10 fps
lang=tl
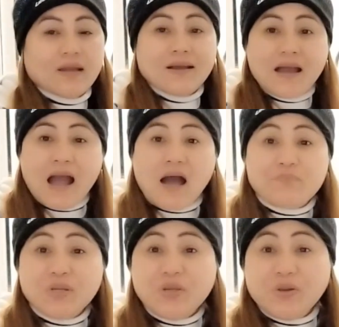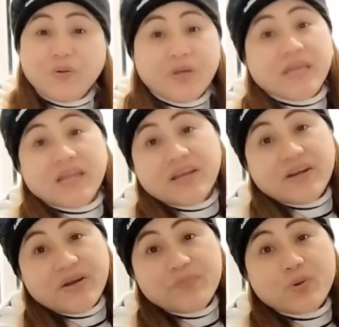Happy New Year,
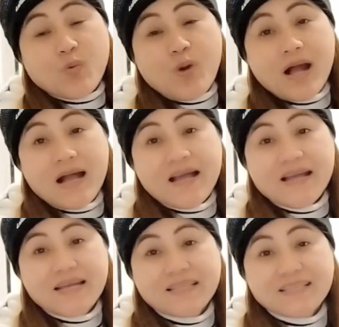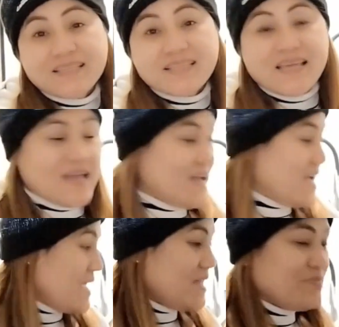everyone! Yan,
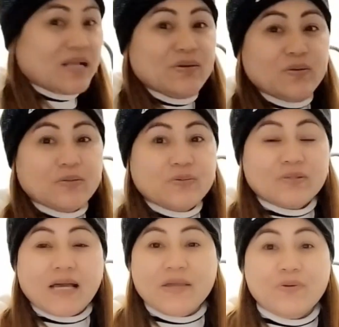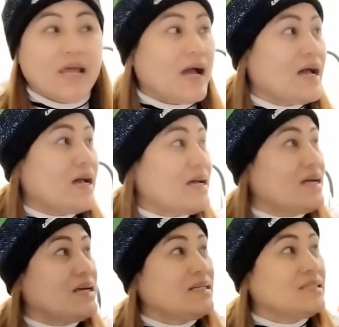magluluto tayo ng
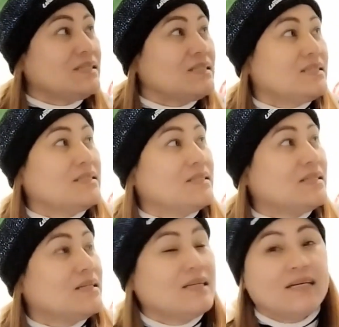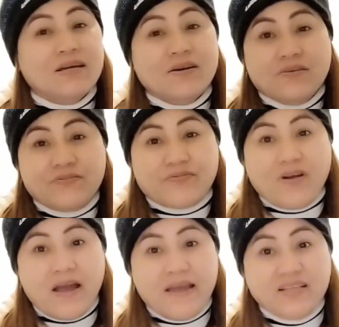
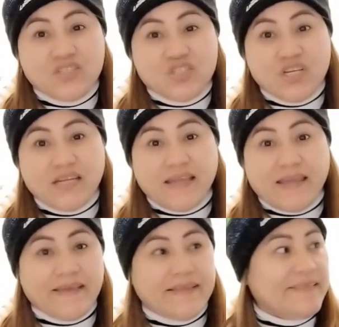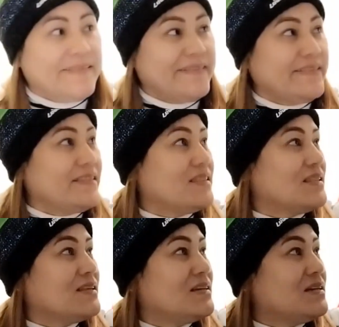fried chicken.
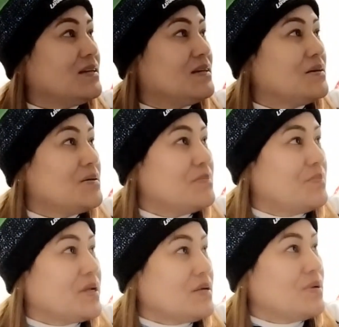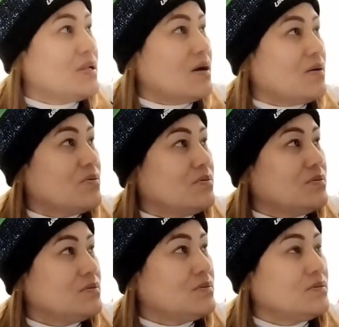May nabili
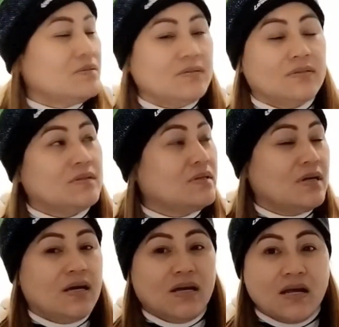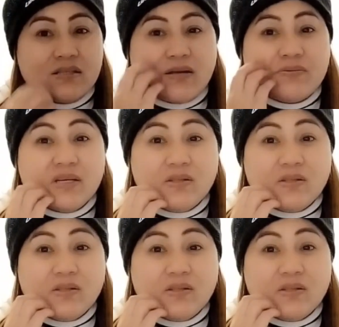akong, ang dito,